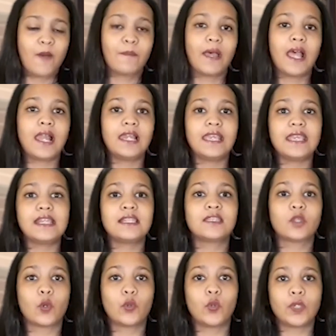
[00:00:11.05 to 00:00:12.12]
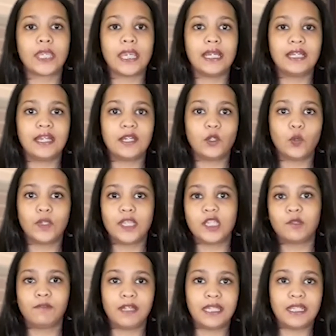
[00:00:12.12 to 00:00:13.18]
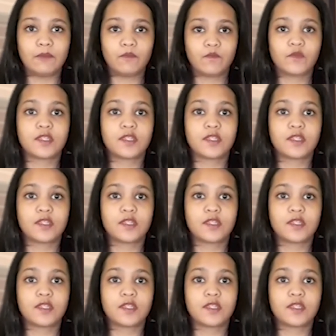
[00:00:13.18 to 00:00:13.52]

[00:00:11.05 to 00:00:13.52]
पहली सोनू के टीटू की स्वीटी